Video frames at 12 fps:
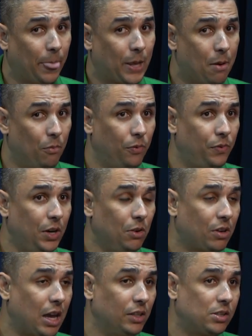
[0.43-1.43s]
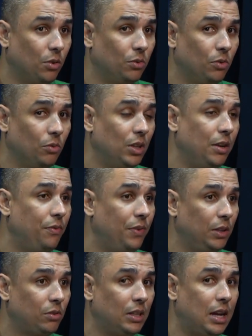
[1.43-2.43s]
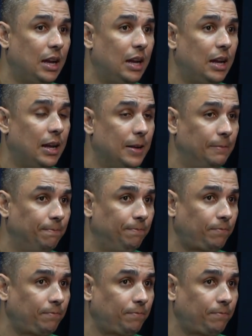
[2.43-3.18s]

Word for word: Cabo Frio, cara, isso é um, um defeito da.